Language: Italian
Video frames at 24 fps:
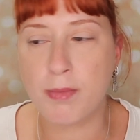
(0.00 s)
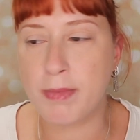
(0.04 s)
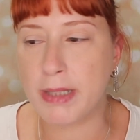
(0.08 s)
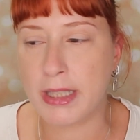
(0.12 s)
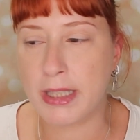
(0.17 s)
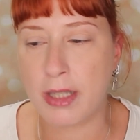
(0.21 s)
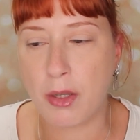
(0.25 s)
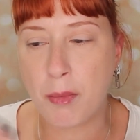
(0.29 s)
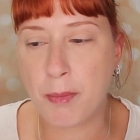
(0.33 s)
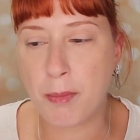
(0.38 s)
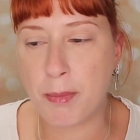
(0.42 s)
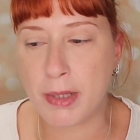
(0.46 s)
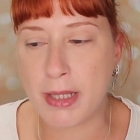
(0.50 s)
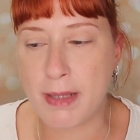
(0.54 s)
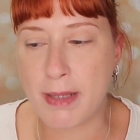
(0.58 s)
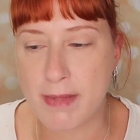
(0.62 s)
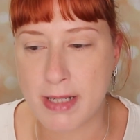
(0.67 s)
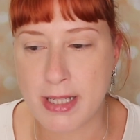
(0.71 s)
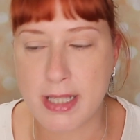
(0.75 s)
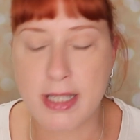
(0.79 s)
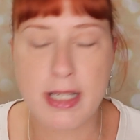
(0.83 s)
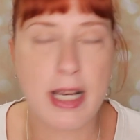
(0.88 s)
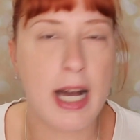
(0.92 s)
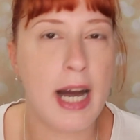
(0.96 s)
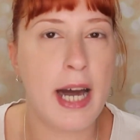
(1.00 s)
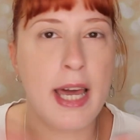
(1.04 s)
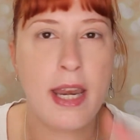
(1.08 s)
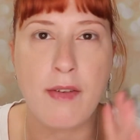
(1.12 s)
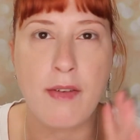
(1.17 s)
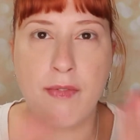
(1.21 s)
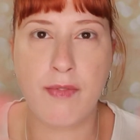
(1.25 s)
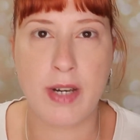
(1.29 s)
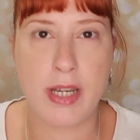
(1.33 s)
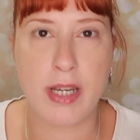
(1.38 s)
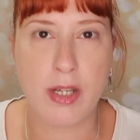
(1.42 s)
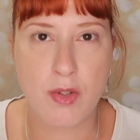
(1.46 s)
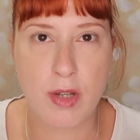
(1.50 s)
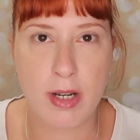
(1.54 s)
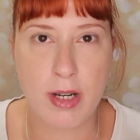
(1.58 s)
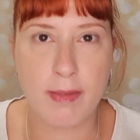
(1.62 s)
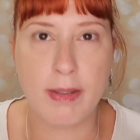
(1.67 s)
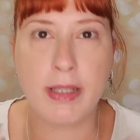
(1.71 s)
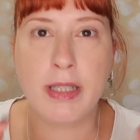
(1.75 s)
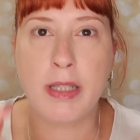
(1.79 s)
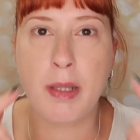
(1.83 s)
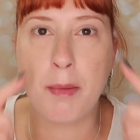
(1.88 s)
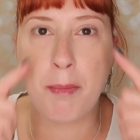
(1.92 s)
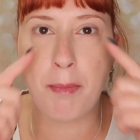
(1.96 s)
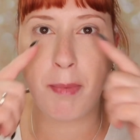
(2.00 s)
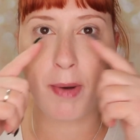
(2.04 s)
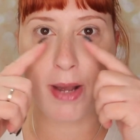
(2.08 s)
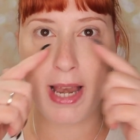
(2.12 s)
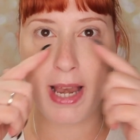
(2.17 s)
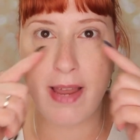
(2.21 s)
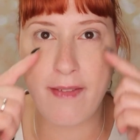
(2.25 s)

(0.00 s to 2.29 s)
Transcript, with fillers: mettere un po' di mascara e fare solamente poi